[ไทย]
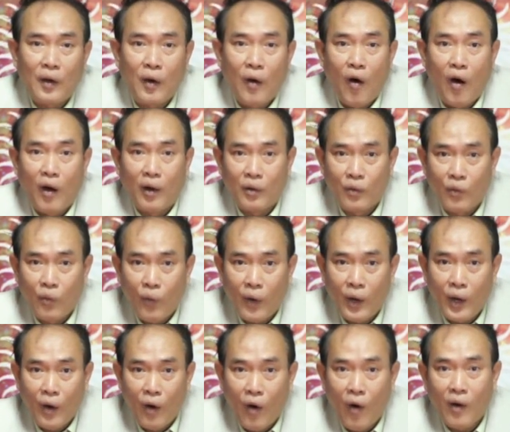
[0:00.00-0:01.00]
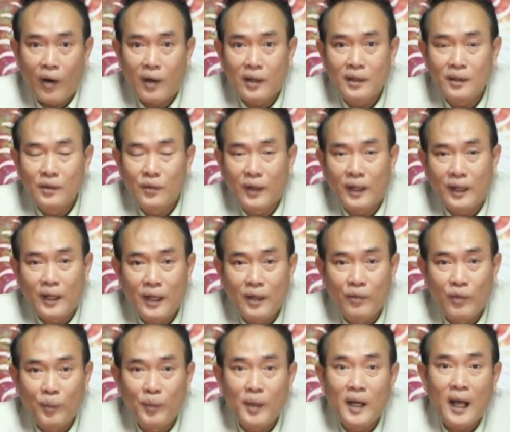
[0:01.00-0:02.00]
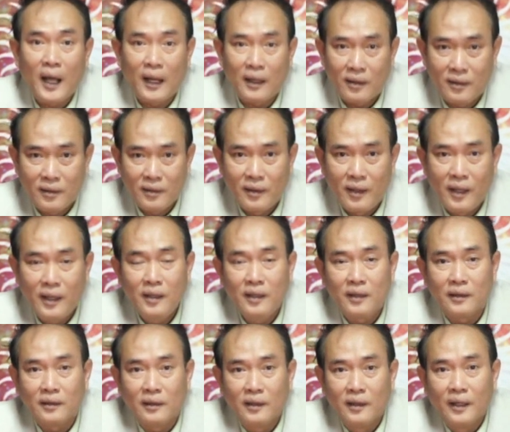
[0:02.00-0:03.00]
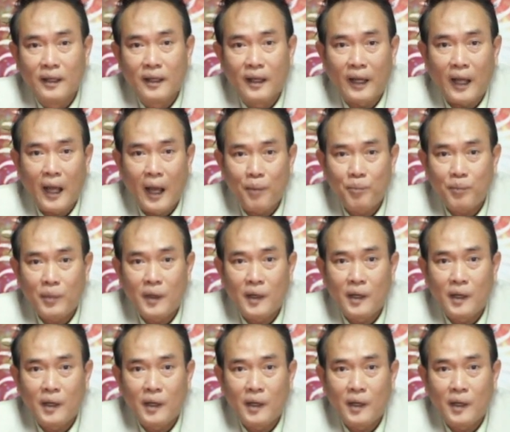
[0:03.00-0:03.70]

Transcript: ก่อนหวยออกคือวันที่วันพฤหัสที่1นะครับ